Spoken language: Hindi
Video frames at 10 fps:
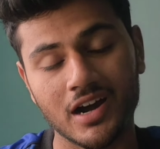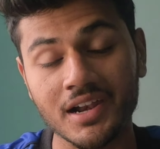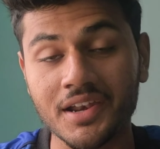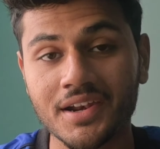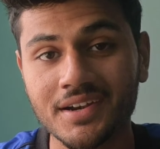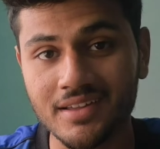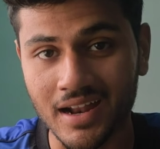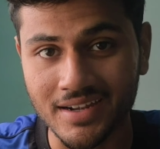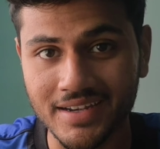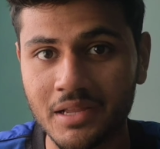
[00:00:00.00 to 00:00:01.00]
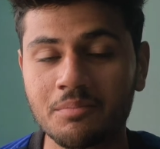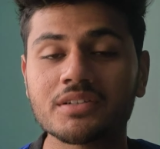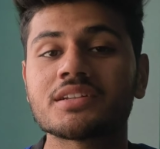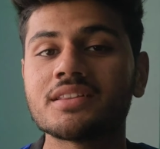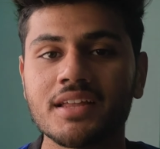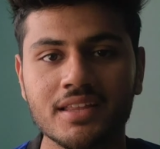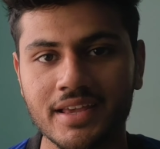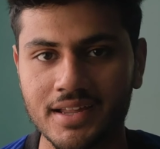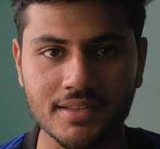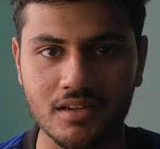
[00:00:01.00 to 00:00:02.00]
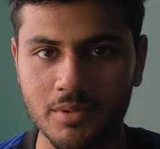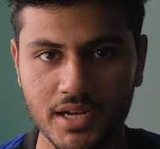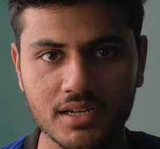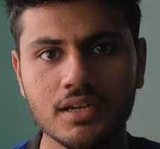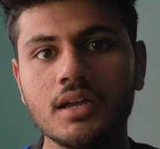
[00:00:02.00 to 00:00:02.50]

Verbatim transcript: हंड्रेड एंड टेन परसेंट देने देख रहा था मेरा